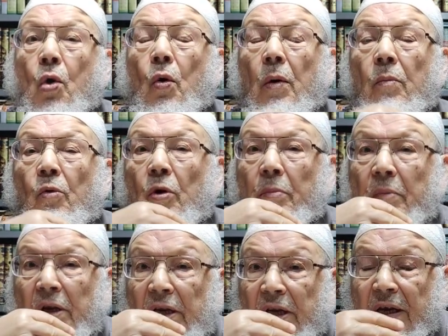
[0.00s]

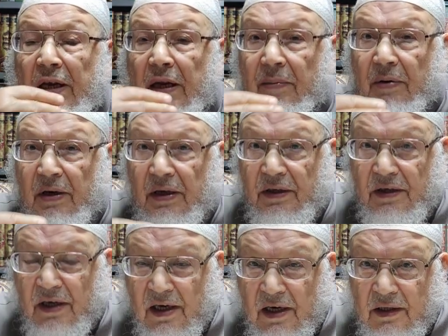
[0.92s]
والمؤمنين
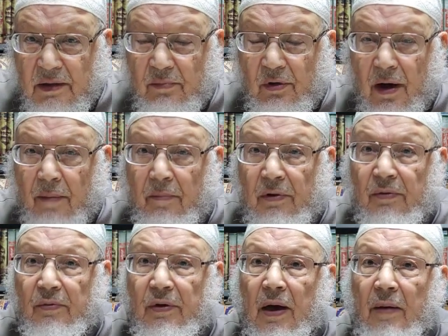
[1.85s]
برسالة محمد
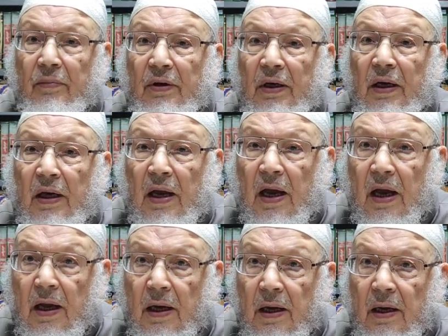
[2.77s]
بن عبد
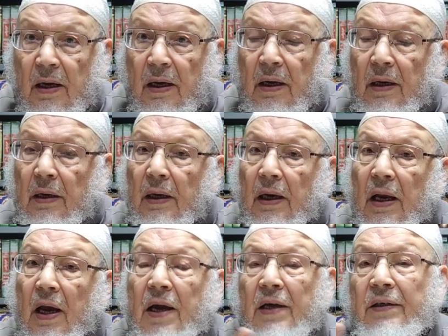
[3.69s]
الله
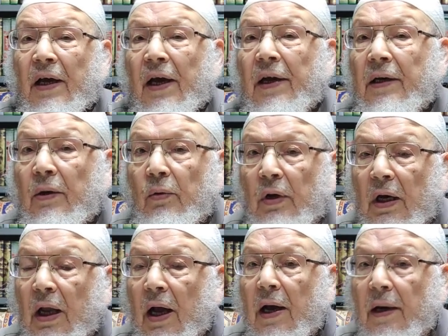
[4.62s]
لا يتحرون
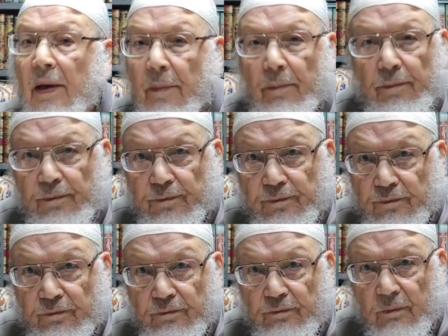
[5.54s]
الحرام
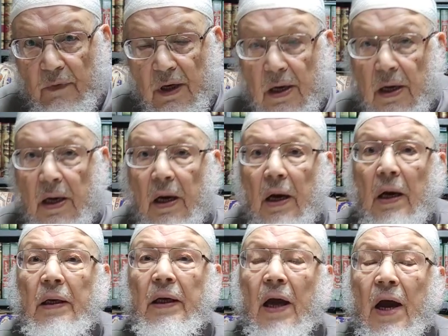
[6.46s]

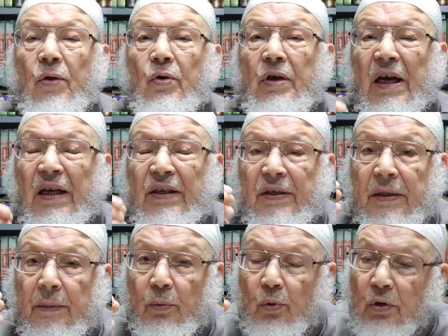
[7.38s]
كانوا
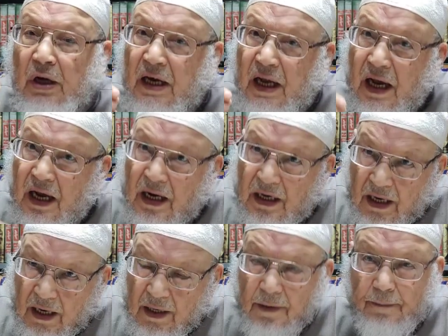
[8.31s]
يكسبون
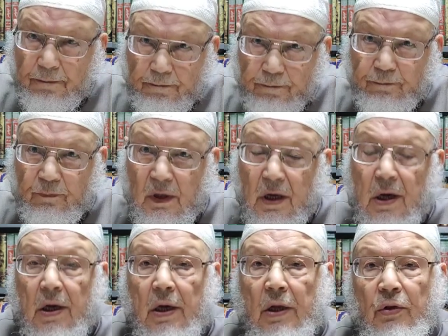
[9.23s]
الحلال
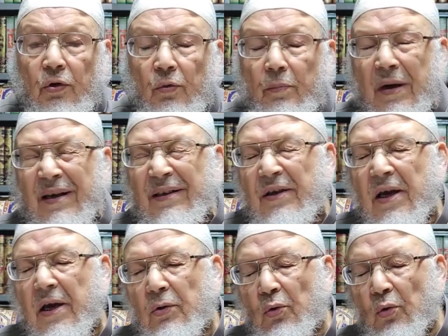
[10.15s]
ثم
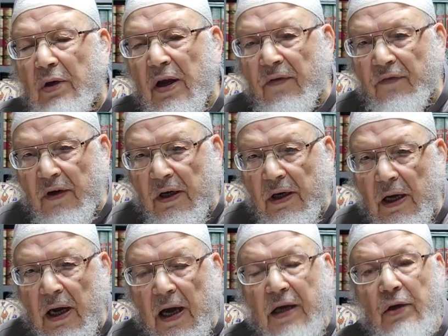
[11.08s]
يزهدون فيه
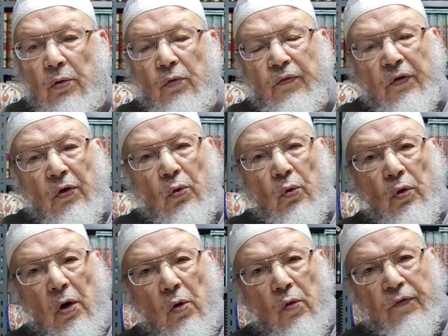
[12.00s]
أي
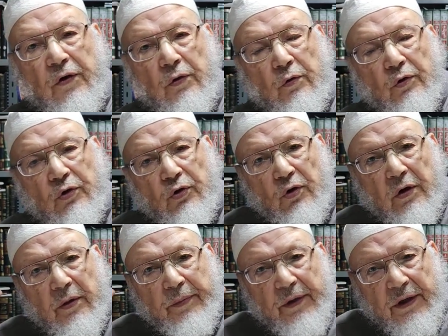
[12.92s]
ينفقونه في وجوه
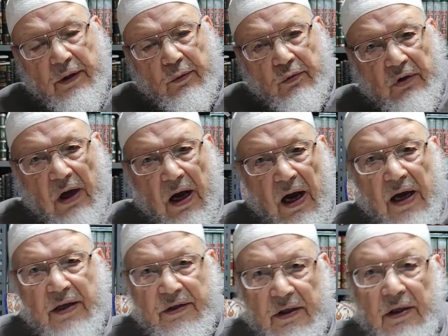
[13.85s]
البر
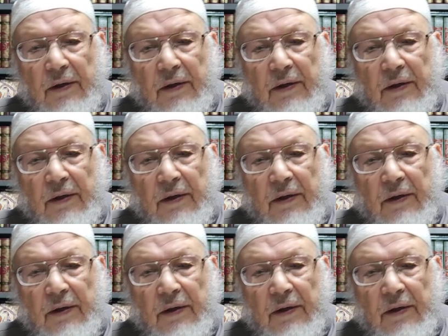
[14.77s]
والطاعات